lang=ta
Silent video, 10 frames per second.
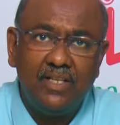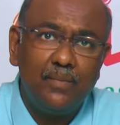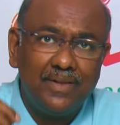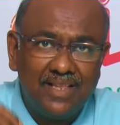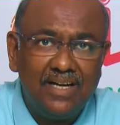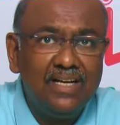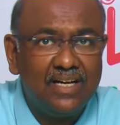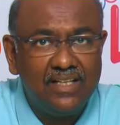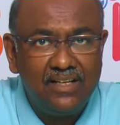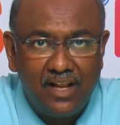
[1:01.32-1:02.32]
வந்து நம்ம
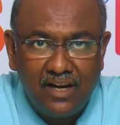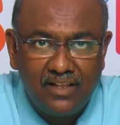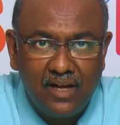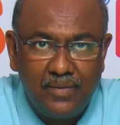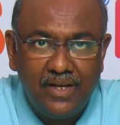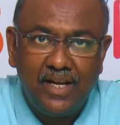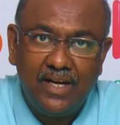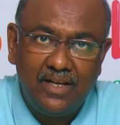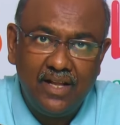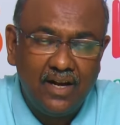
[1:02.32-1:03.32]
தடுக்கிறது நல்லதா அப்படின்னு
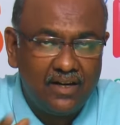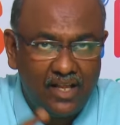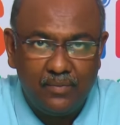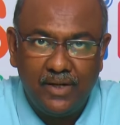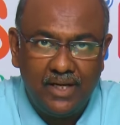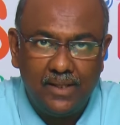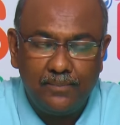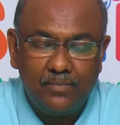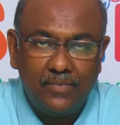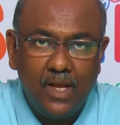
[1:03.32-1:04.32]
கேட்டிங்கன்னா கட்டாயமே இல்லை
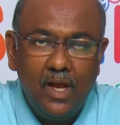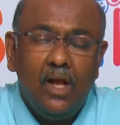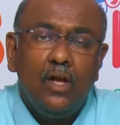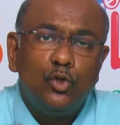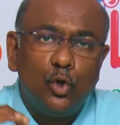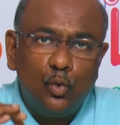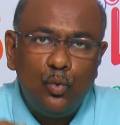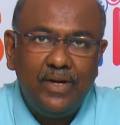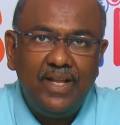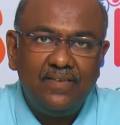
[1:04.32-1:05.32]
ஸோ
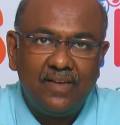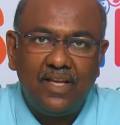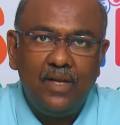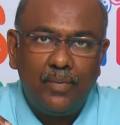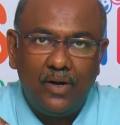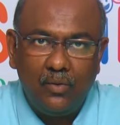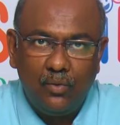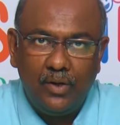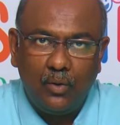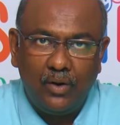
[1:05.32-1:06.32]
ரூட்டிங் சக்கிங்
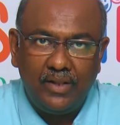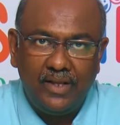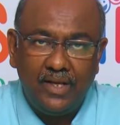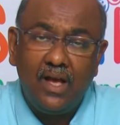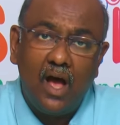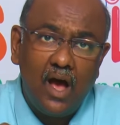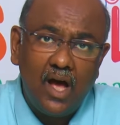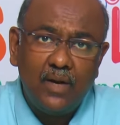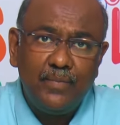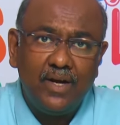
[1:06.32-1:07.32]
பண்ணக்கூடிய குழந்தைங்க
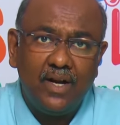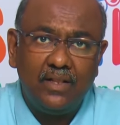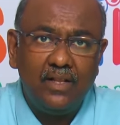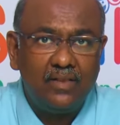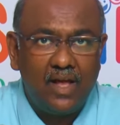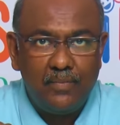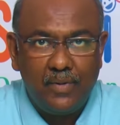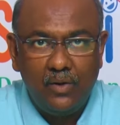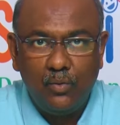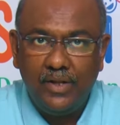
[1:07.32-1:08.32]
ஆரம்ப காலத்தில்
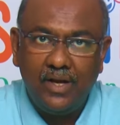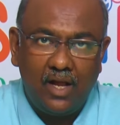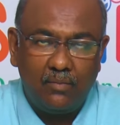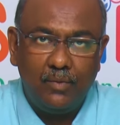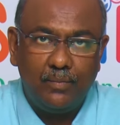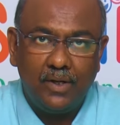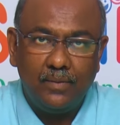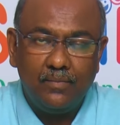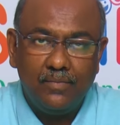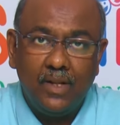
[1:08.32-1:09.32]
தாய்ப்பால் குடிக்க
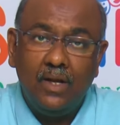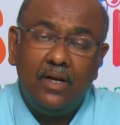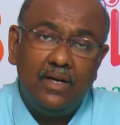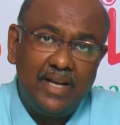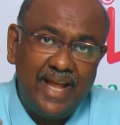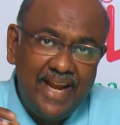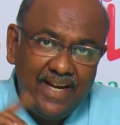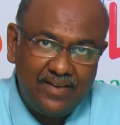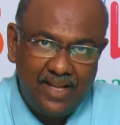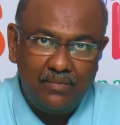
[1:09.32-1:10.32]
ஆரம்பிப்பாங்க
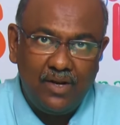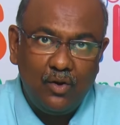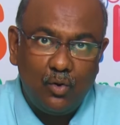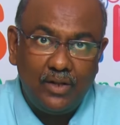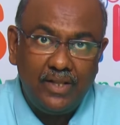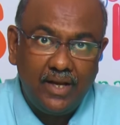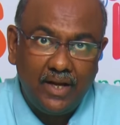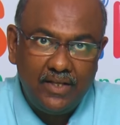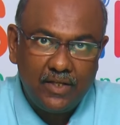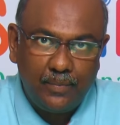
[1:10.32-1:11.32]
நைட் டைமில் குழந்தைங்க
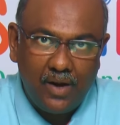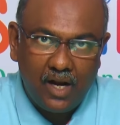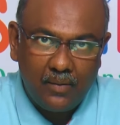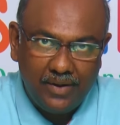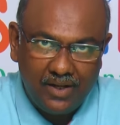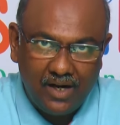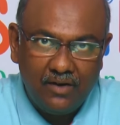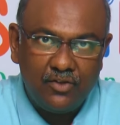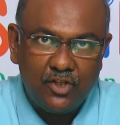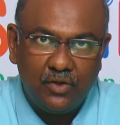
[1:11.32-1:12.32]
கைச்சப்ப
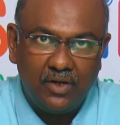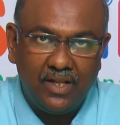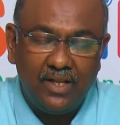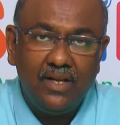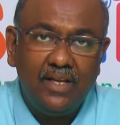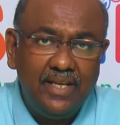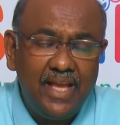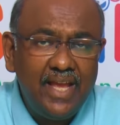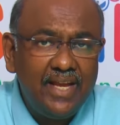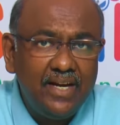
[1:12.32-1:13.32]
ஆரம்பிக்கிறாங்கன்னு வச்சுக்கோங்களேன்
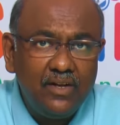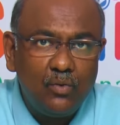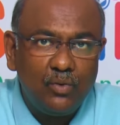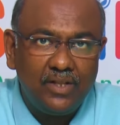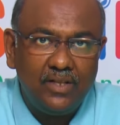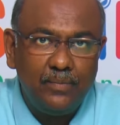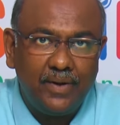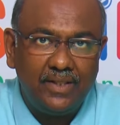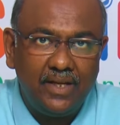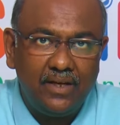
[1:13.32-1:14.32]
ஏன் எடுக்கக்கூடாதுன்னு
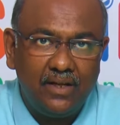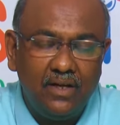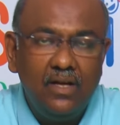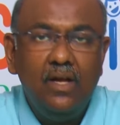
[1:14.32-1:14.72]
பார்த்தீங்கன்னா